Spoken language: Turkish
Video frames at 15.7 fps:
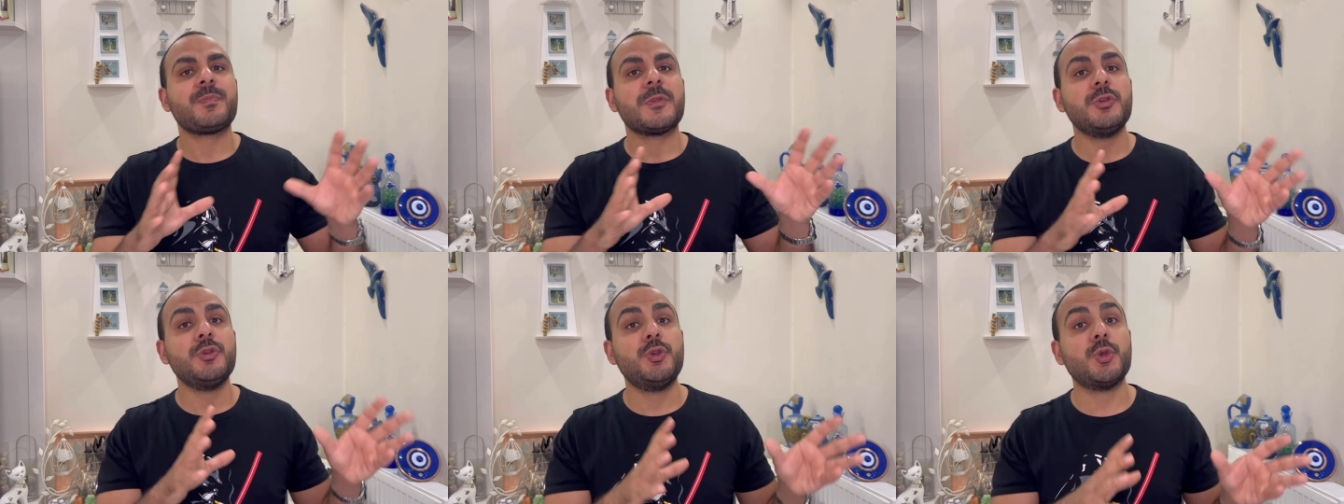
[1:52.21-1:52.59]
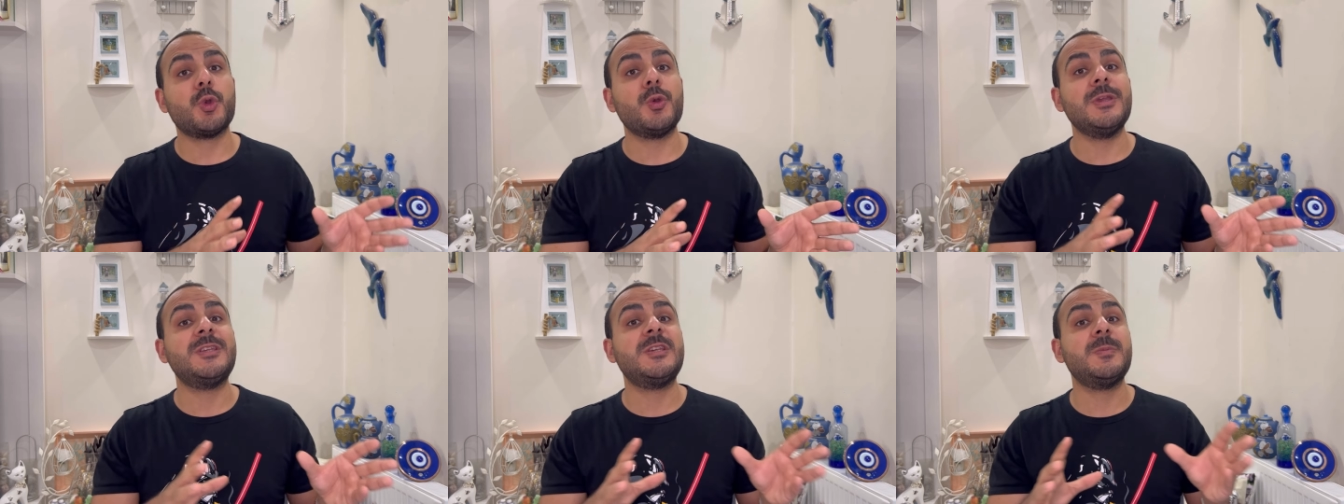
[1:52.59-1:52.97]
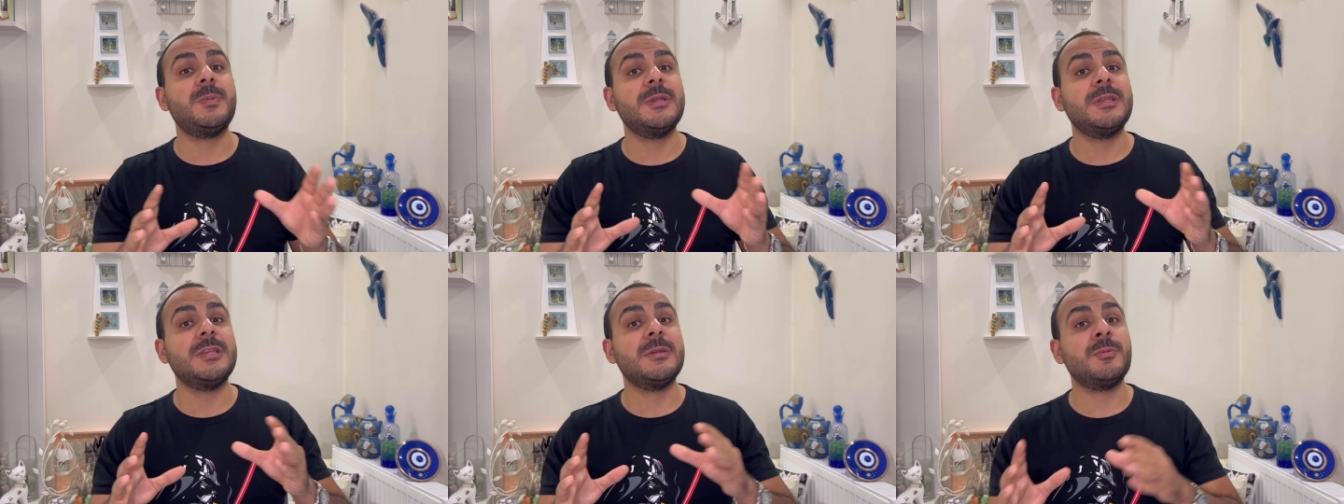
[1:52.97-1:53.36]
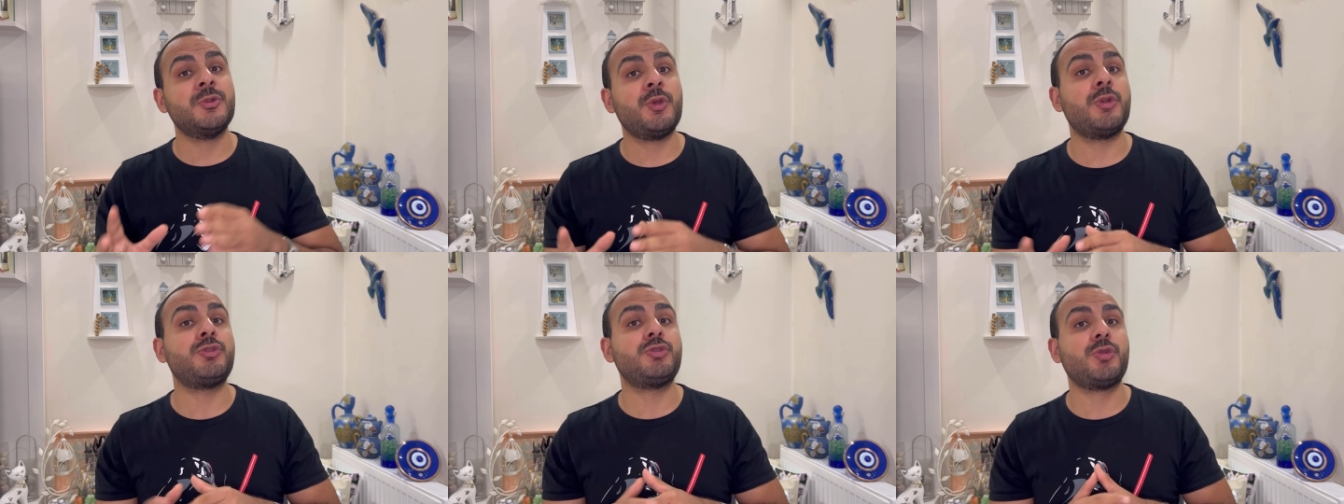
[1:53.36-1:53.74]
Euro
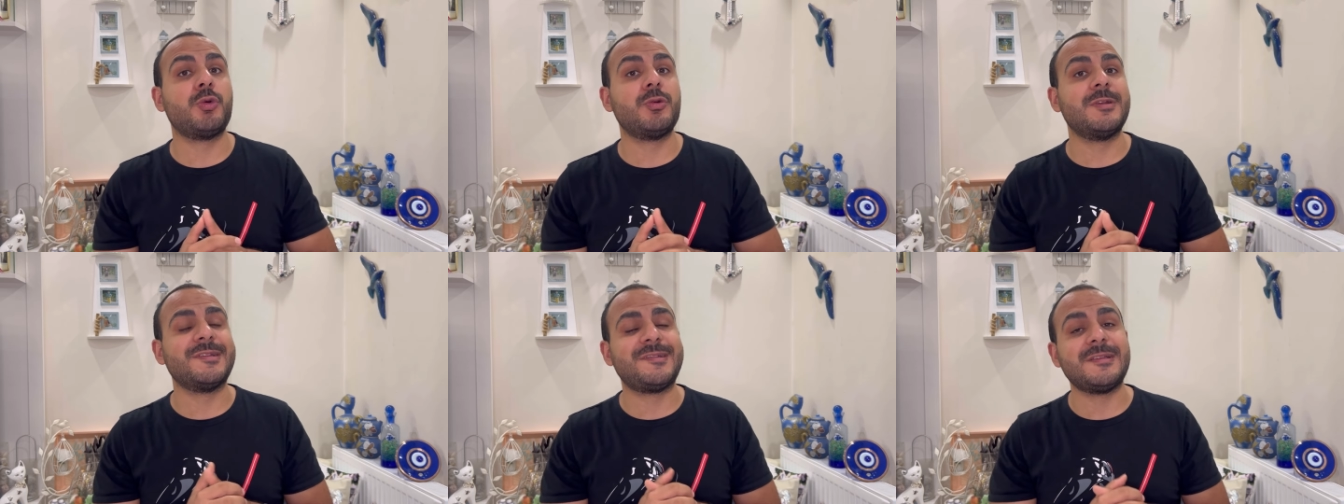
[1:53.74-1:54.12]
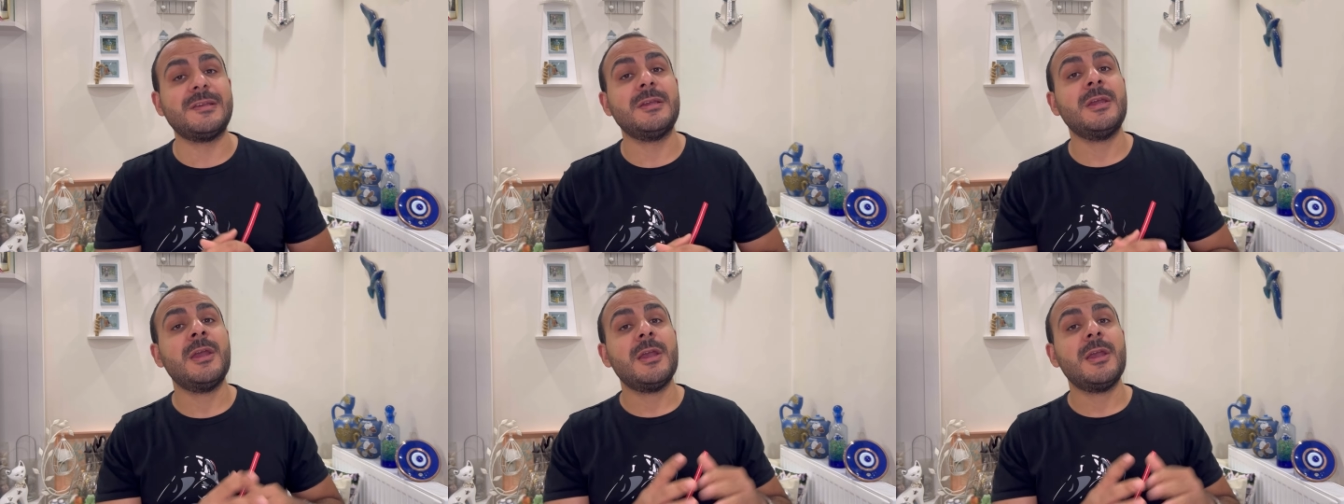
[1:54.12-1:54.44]
2024 sonrası